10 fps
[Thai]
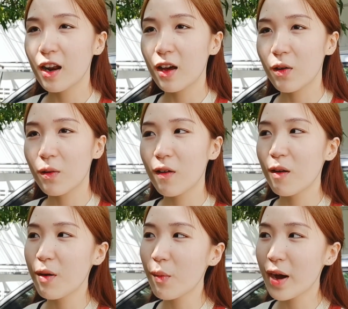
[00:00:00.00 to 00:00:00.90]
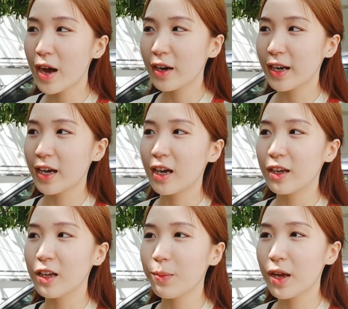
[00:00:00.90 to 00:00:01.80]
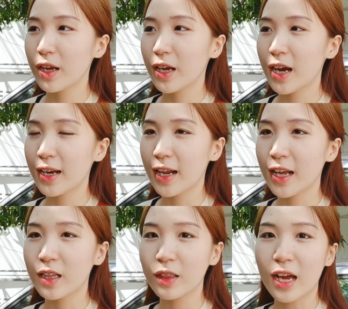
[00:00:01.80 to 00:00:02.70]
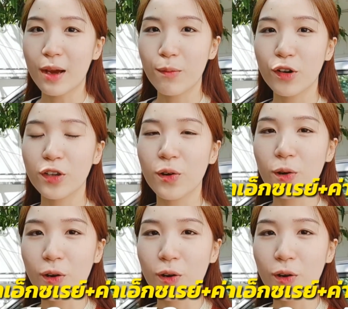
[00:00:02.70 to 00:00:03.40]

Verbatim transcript: แล้วก็เมื่อวานนะคะที่ไปคณะทันตมช.